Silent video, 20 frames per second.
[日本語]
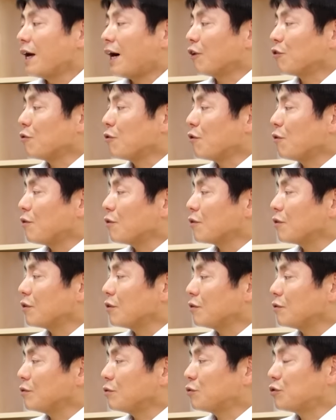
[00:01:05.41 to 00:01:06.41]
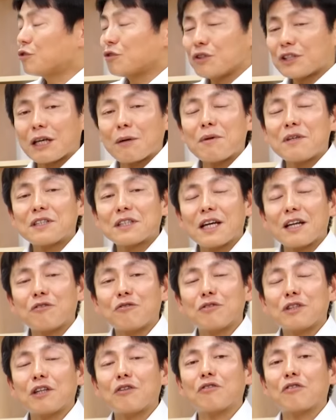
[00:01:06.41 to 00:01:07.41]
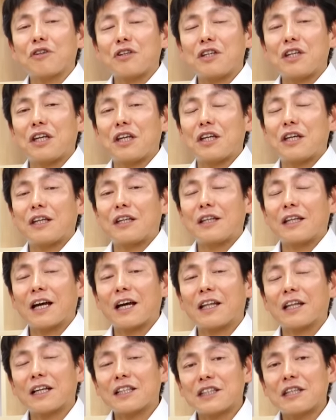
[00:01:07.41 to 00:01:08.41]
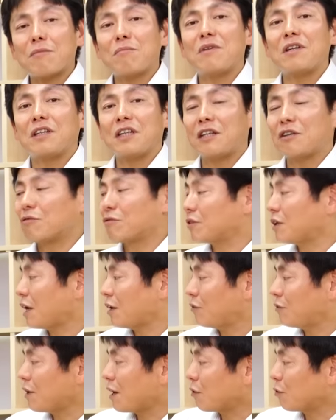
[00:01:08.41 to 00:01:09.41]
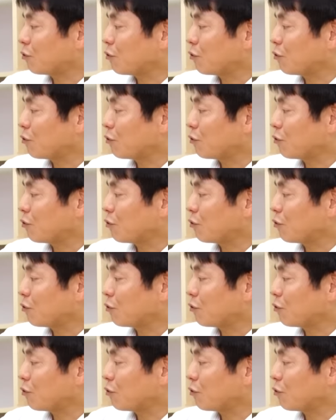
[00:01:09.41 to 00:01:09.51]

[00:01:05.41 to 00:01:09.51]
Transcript: あの普通差別化といった時になかなか前面に出てこないのが、